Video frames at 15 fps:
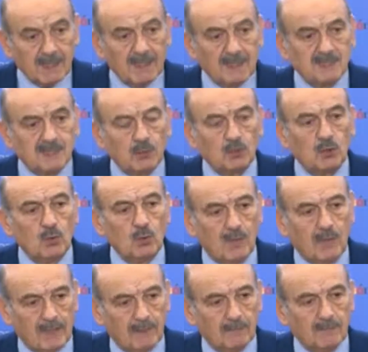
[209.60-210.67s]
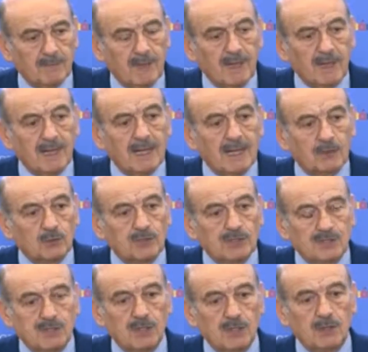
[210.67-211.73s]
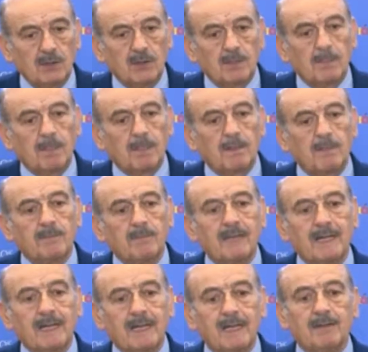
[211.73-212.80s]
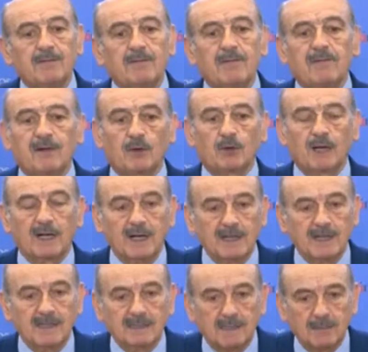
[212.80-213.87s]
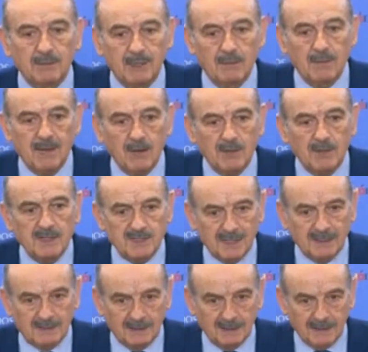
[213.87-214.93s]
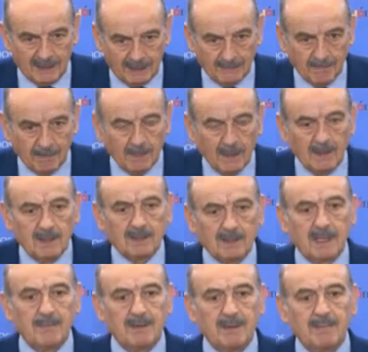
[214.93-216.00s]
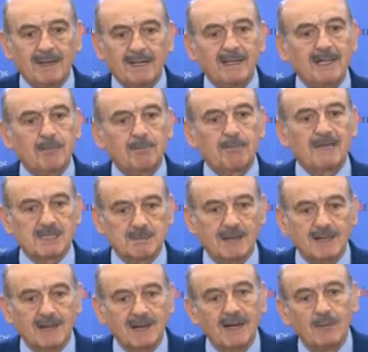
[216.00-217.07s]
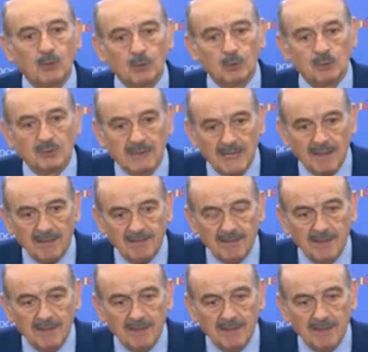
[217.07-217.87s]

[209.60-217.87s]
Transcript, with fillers: En segundo lugar, la conexión de ferrocarril entre Bilbao y Santander. También va a quedar plasmada la voluntad